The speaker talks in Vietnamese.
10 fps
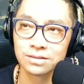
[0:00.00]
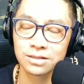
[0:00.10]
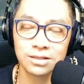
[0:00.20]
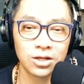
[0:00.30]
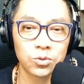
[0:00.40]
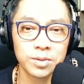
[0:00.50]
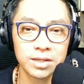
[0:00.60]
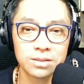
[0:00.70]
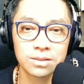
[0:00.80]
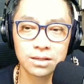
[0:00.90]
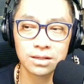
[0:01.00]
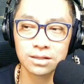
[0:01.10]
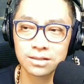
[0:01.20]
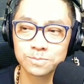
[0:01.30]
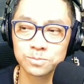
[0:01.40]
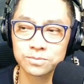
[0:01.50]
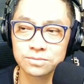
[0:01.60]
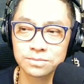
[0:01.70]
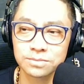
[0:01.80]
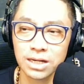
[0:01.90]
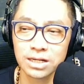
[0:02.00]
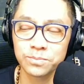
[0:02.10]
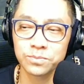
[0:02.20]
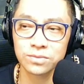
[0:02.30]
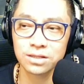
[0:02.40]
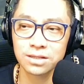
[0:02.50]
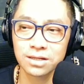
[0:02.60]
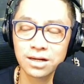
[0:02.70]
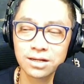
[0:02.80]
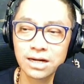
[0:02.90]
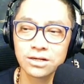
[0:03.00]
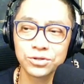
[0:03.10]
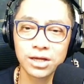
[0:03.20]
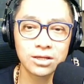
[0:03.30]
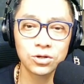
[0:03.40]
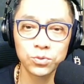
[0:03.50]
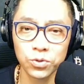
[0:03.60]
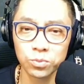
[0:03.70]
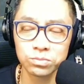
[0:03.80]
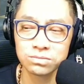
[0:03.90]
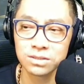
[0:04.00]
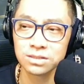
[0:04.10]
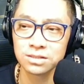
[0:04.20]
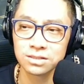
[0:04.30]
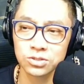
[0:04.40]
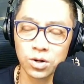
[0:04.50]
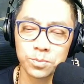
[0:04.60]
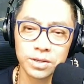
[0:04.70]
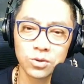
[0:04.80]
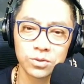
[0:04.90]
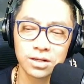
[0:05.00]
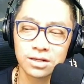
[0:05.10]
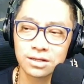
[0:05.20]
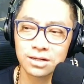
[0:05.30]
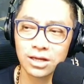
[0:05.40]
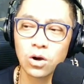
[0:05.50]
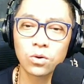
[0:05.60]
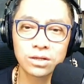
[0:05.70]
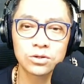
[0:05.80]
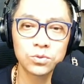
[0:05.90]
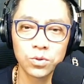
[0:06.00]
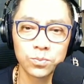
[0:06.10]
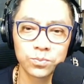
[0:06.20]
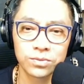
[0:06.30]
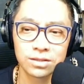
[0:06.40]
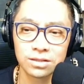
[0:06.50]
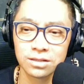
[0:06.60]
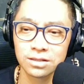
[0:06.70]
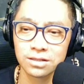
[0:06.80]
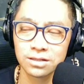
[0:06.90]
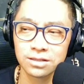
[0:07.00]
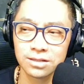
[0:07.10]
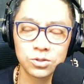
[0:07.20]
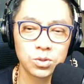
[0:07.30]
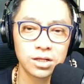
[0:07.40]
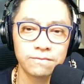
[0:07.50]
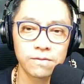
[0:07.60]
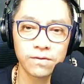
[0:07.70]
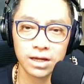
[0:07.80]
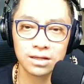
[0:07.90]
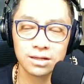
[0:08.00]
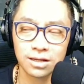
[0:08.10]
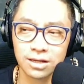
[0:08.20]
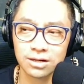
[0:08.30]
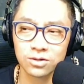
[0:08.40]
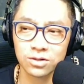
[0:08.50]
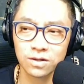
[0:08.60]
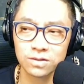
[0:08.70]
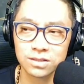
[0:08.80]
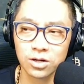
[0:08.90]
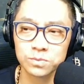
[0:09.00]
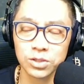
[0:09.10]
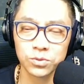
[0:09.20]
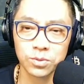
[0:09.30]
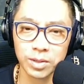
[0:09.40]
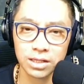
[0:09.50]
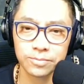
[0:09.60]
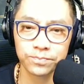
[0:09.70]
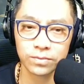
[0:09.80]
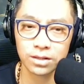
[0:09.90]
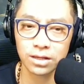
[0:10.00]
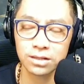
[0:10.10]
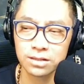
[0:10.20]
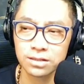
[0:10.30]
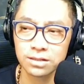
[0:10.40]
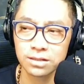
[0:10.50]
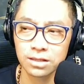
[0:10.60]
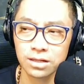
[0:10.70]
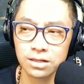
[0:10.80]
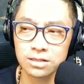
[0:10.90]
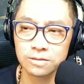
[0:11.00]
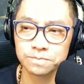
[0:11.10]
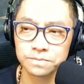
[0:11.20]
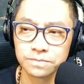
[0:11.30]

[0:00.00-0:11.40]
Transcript: kinh tế của mỹ sẽ, uh, đang nằm trên đang đứng trên cái chân cuối cùng sau đó mình đổi thành cái ngón chân cuối cùng thì cái suy nghĩ nó vẫn vậy nghe nó nó sẽ không thay đổi cho mấy ok cái um,